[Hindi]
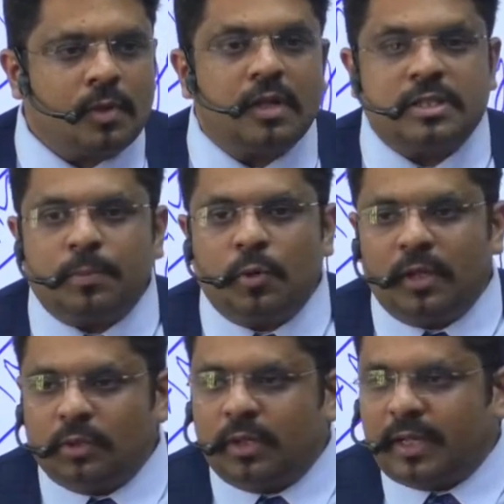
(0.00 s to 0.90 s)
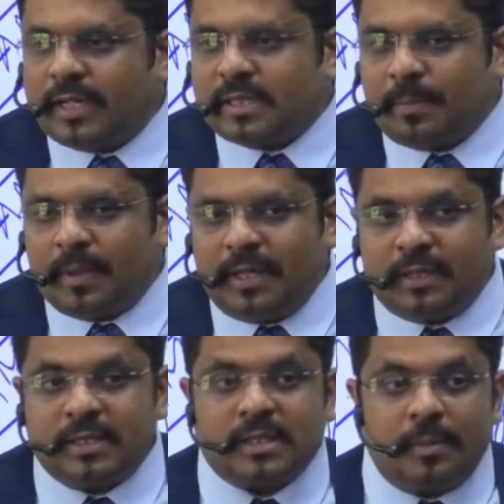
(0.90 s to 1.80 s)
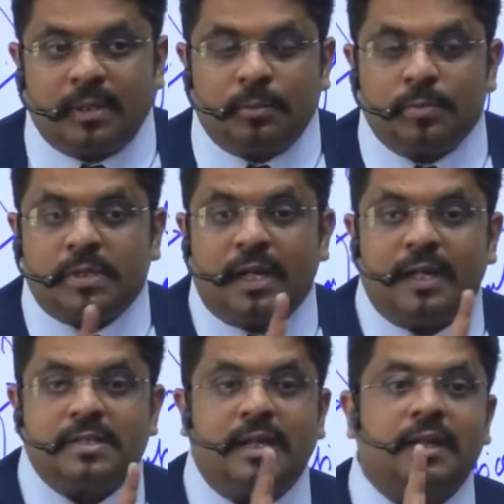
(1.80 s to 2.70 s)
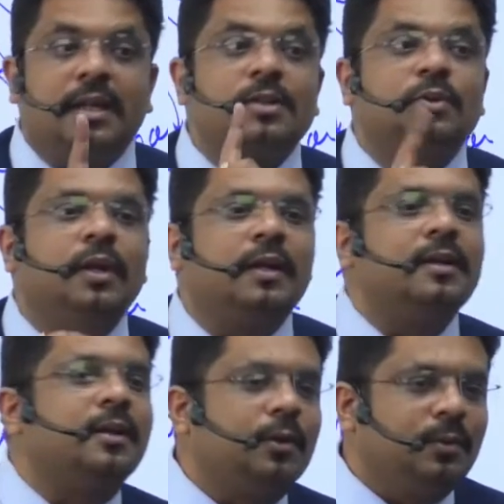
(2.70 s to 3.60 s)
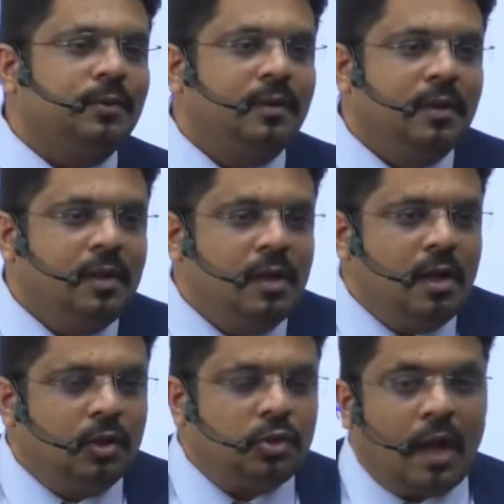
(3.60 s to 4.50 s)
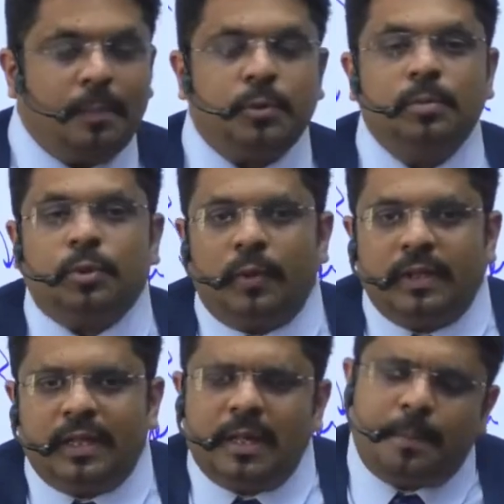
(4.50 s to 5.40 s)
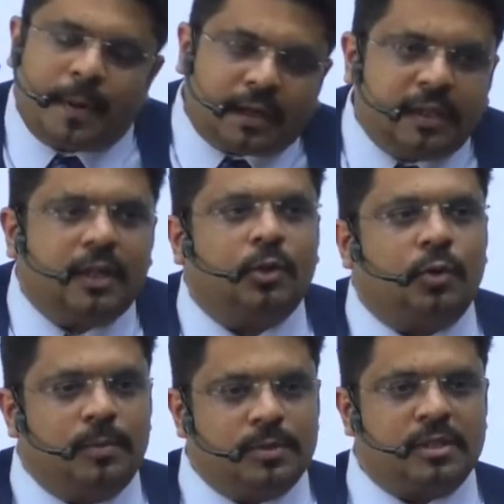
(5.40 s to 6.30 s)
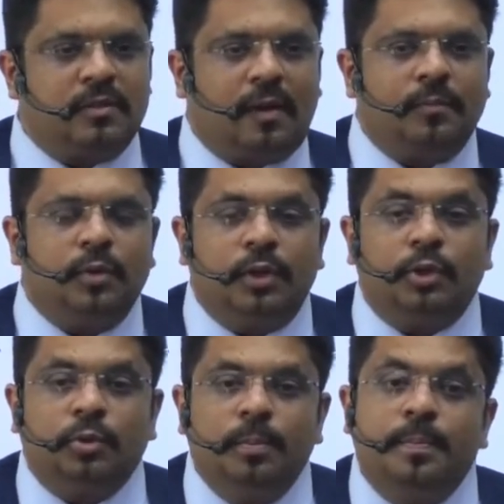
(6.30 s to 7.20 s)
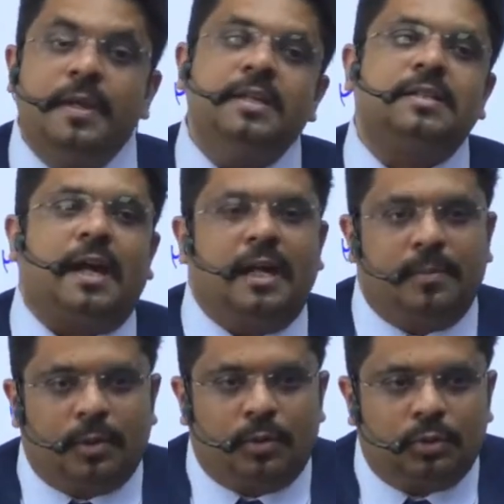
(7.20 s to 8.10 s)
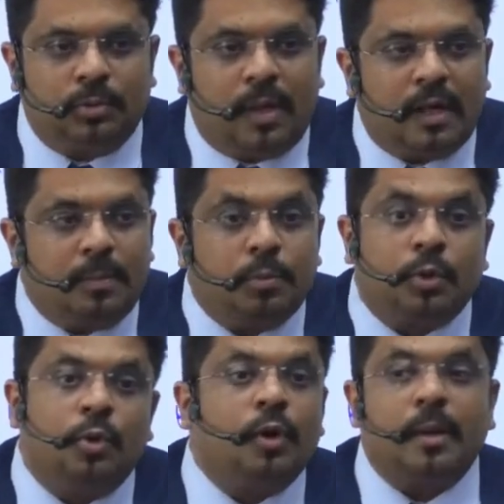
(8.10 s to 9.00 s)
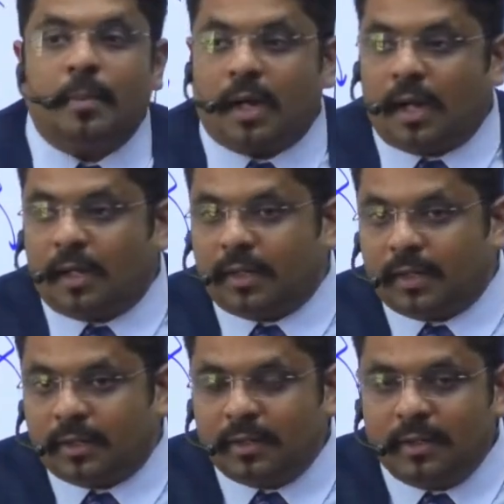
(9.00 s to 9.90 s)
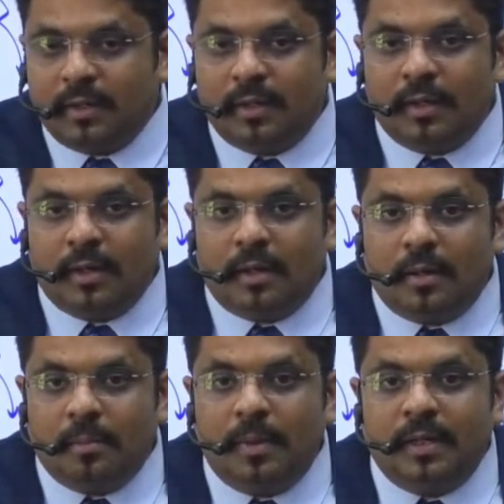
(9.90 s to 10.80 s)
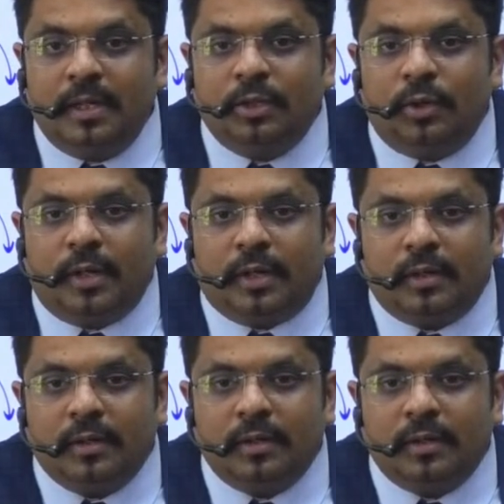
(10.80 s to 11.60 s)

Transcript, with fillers: तो कल चिपको आंदोलन का एग्जाम्पल लिया था इसका मतलब तुम सारे के सारे क्लास को लिख नहीं रहे हो तो अब तुम थोड़ी देर के लिए प्रैक्टिकल कोई मुझे जवाब दो कि तुम बी साइड में हो तुम्हारे पुरखों के मकान है बनने दोगे